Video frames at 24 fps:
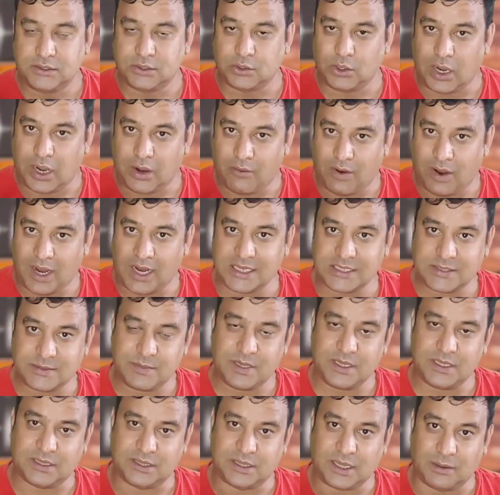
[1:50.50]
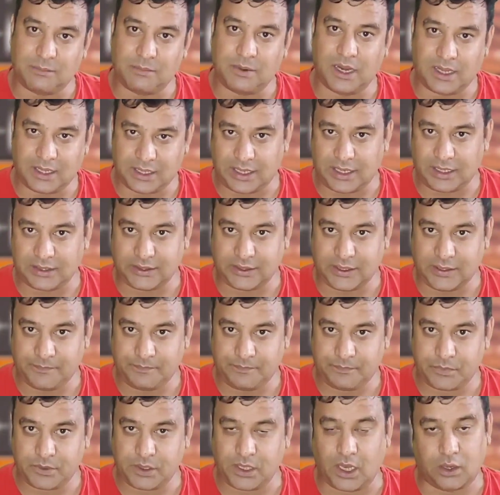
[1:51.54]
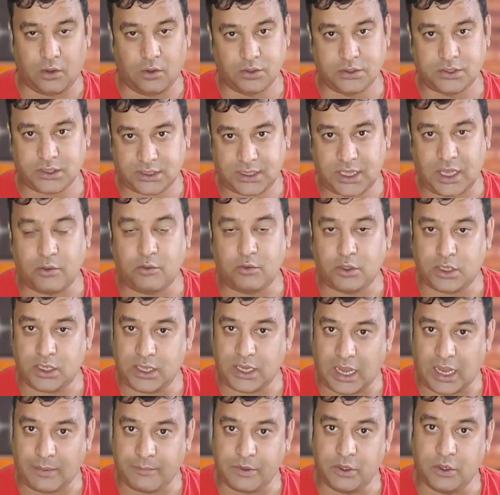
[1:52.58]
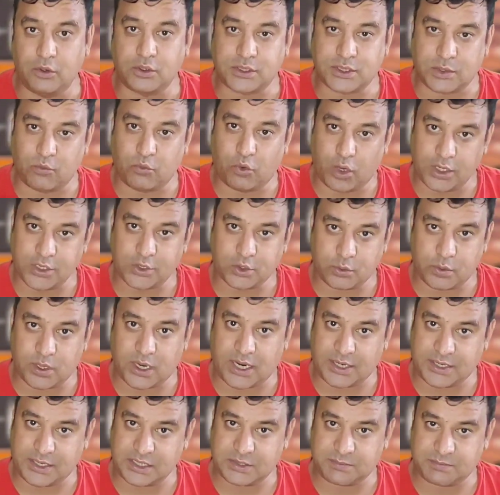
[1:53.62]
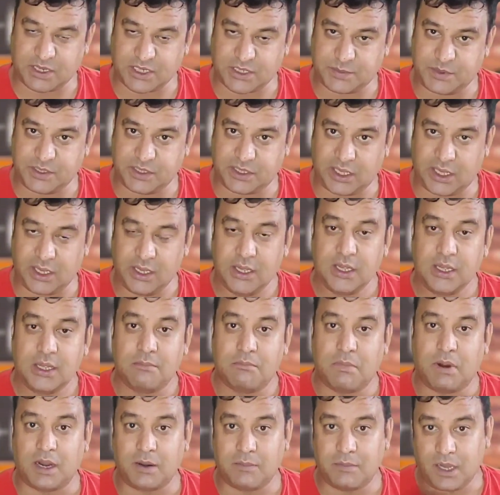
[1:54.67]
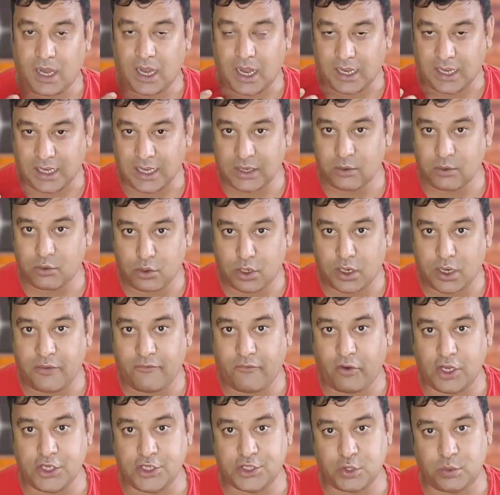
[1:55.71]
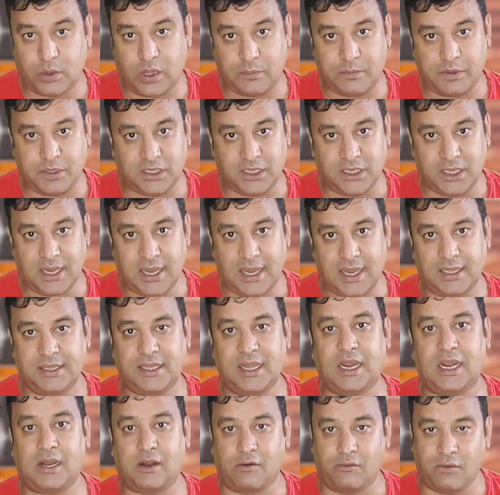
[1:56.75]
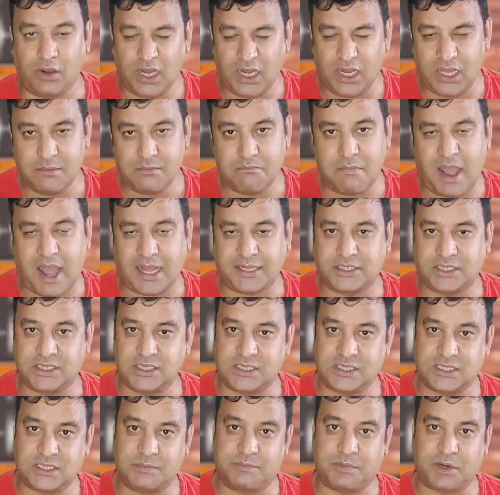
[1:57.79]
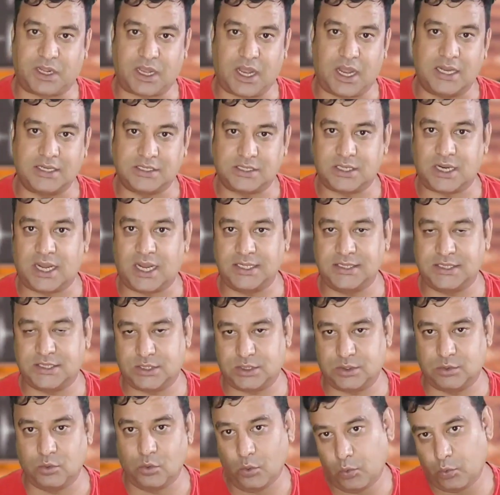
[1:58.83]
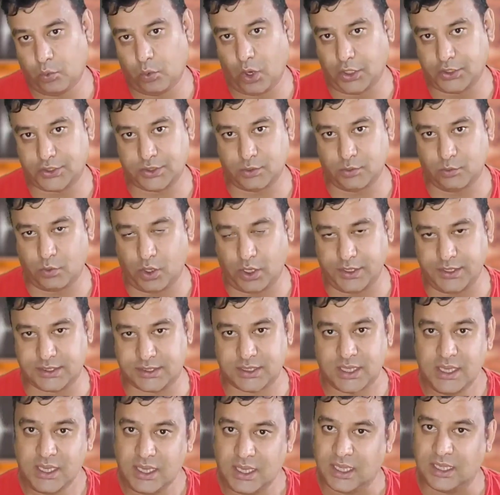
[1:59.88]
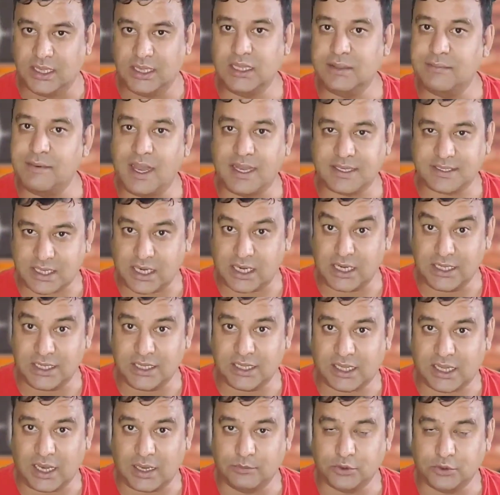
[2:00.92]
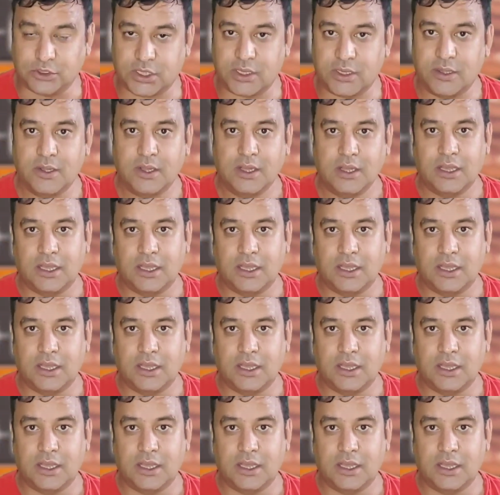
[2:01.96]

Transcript: जो आवाज़ में दम लग रहा था या हो सकता है उनकी ना भी हो सम वॉइस ओवर आर्टिस्ट मस्ट भी थे बट अगर उन्होंने वॉइस ओवर भी दिया है दैट रियली मैचेज द प्रकाश राज वॉइस हिंदी में ऐसा नहीं दिखा मुझे